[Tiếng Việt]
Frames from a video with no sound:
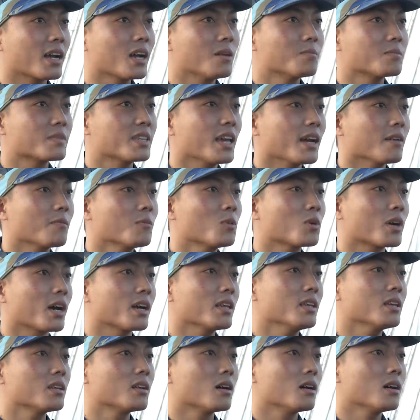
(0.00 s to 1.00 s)
cầm chắc một
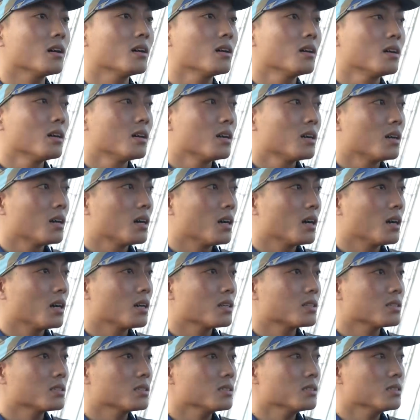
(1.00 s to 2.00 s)
cái gì đó
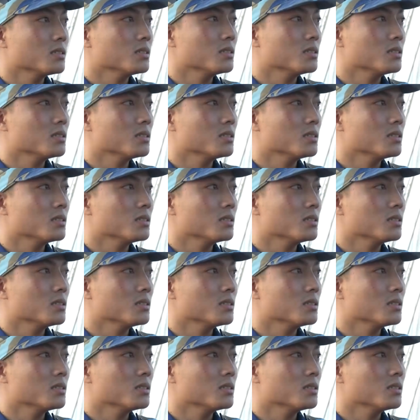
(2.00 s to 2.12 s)
à, chứ